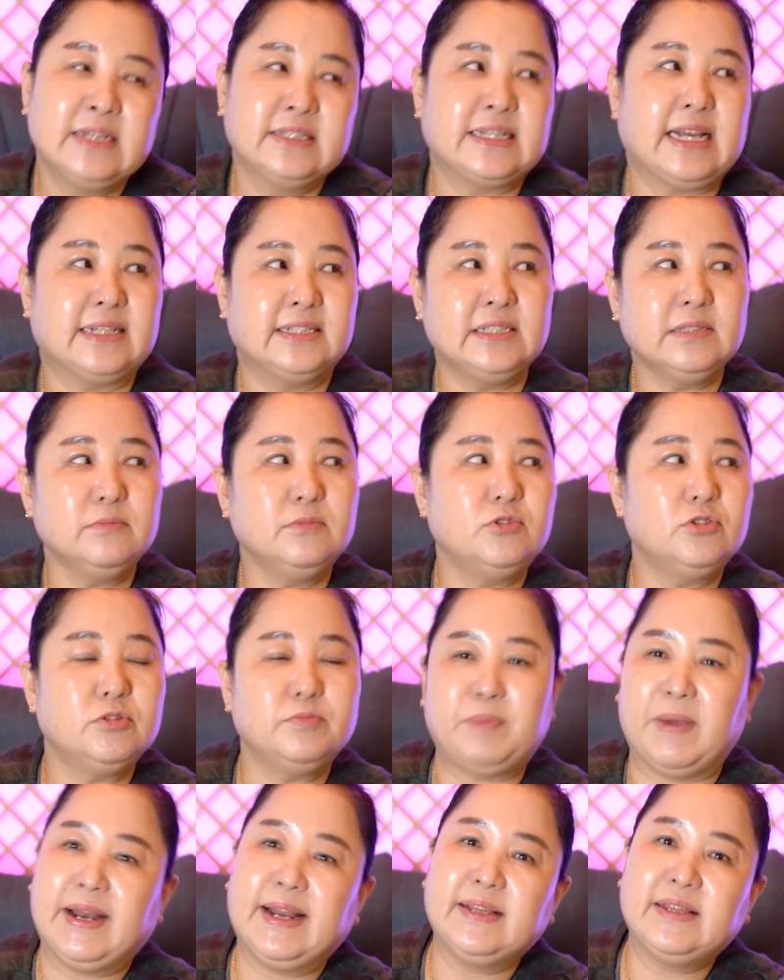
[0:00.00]
자
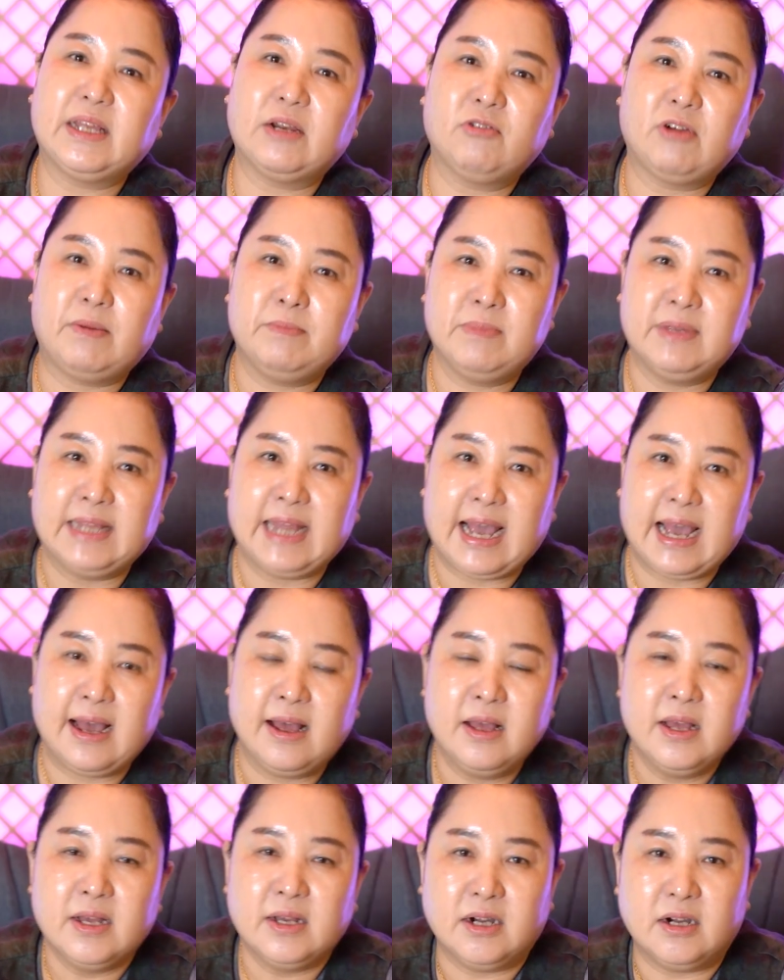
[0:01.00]
식물은 베란다로
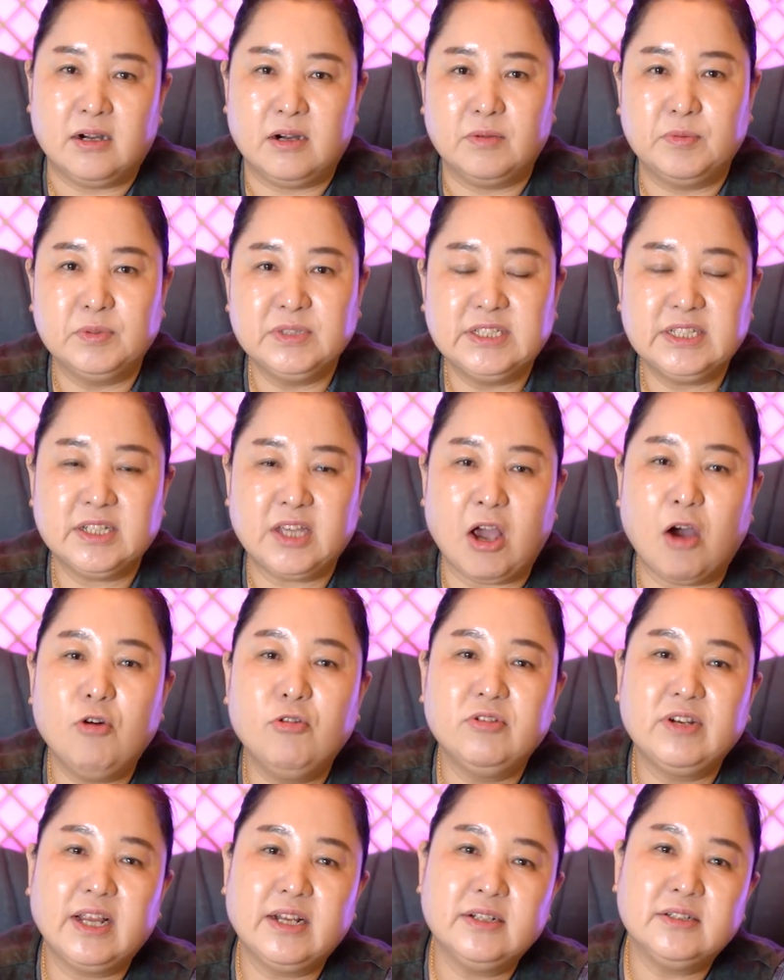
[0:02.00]
갑니다. 어 뭔지
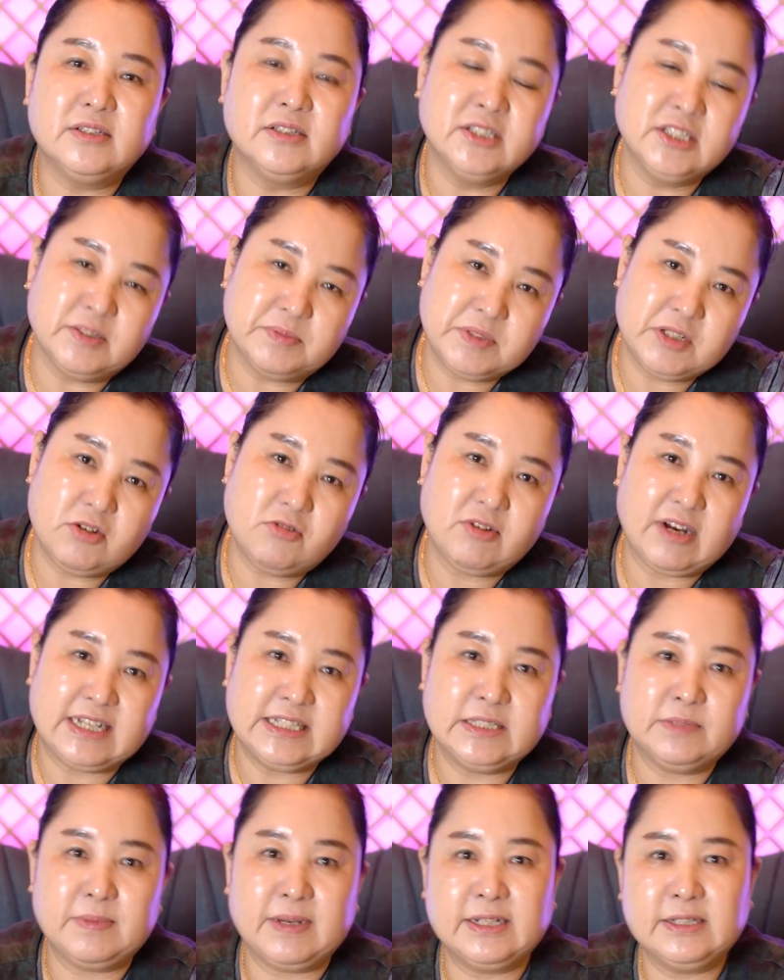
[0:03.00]
겨울에는 응접실로
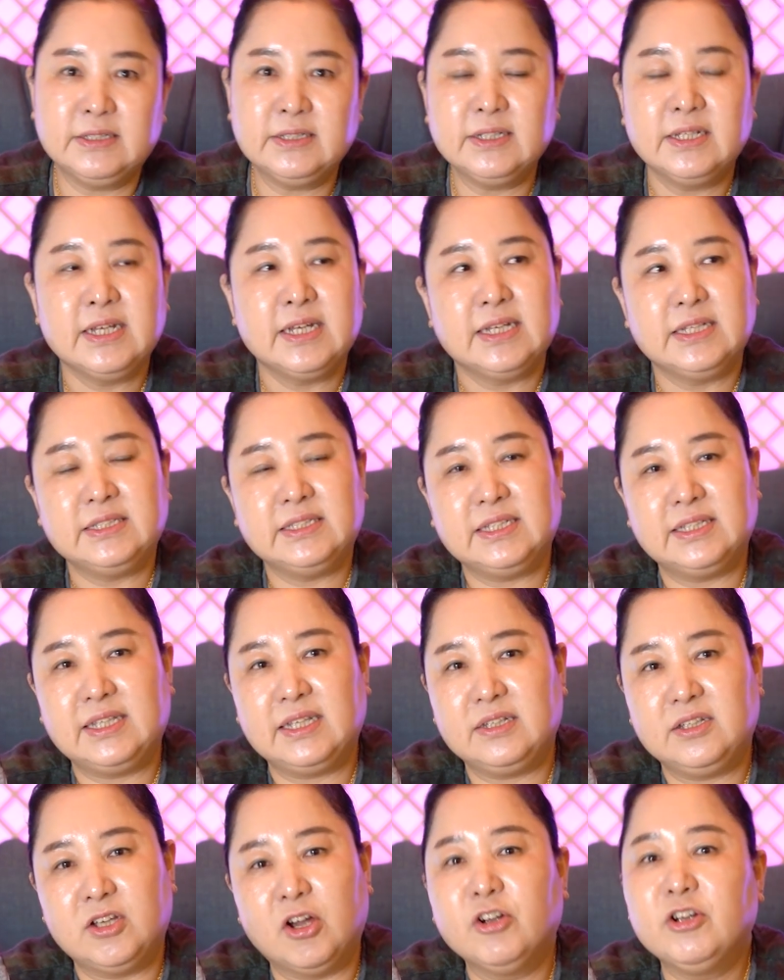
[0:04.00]
가지만은 이제
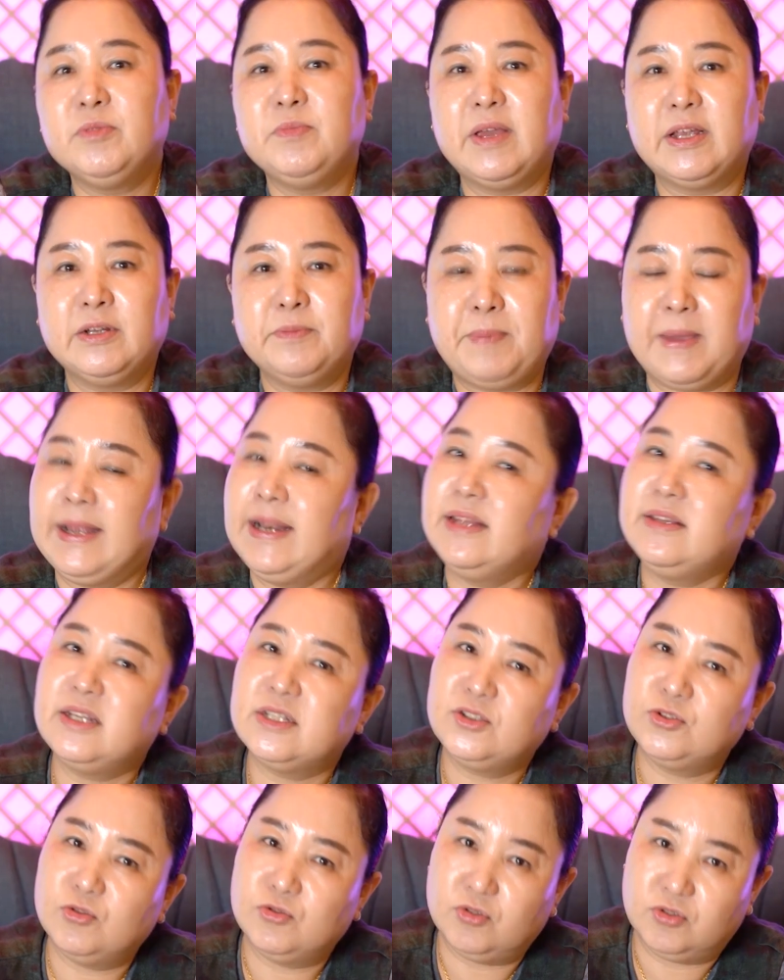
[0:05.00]
여름에는
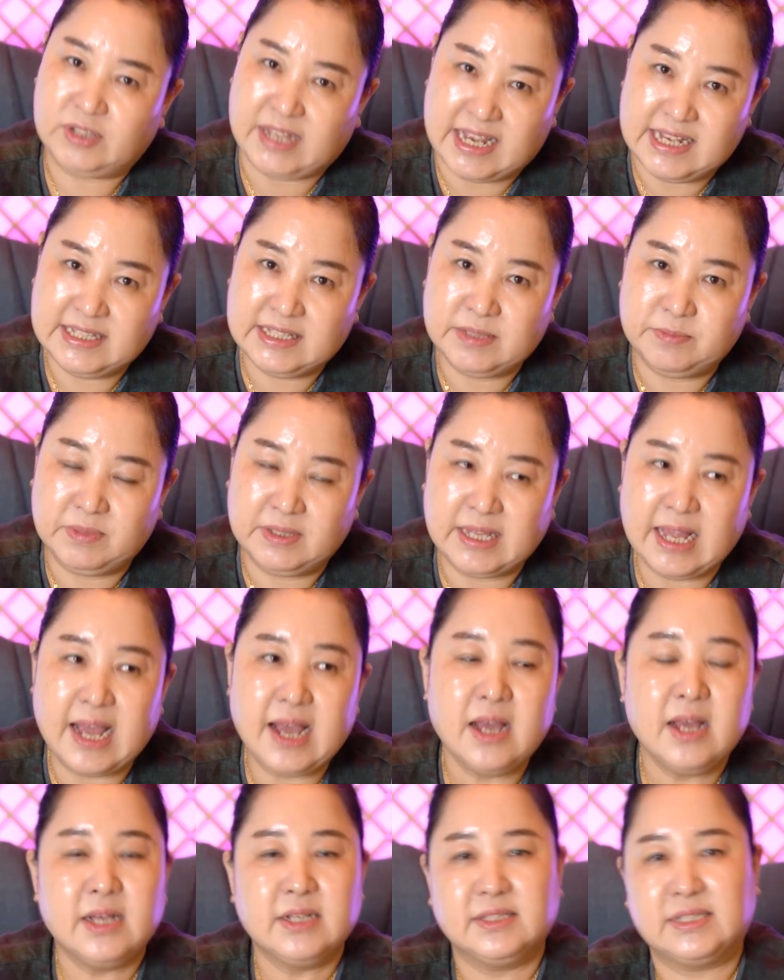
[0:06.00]
베란다 쪽으로 다 있습니다.